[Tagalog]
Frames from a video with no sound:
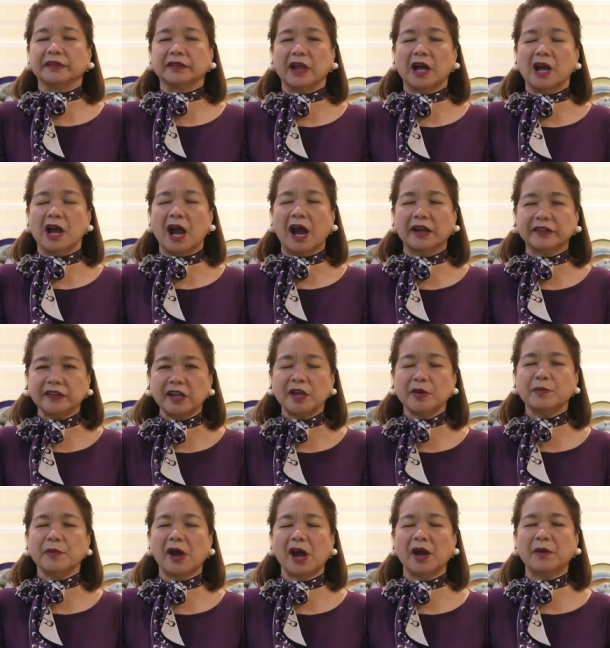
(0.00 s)
At ang
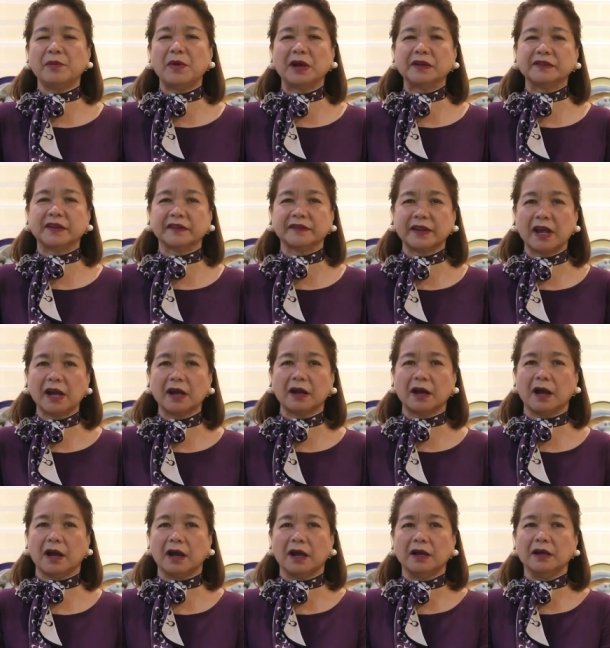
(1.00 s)
ating mga
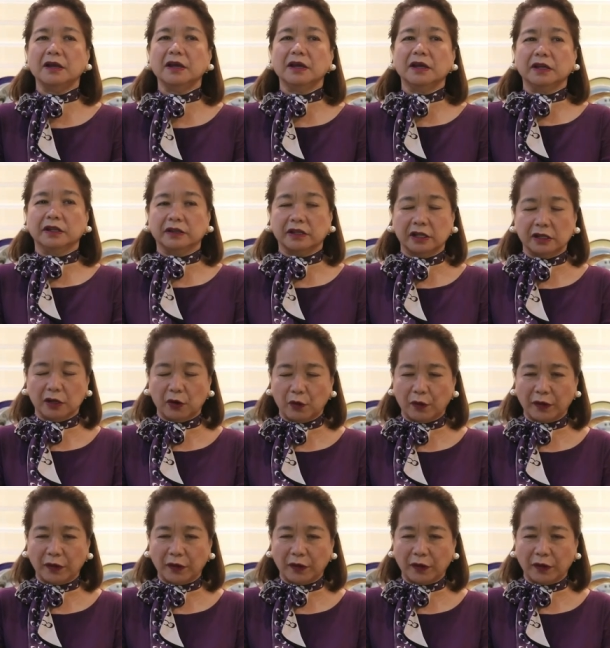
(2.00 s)
magsasaka na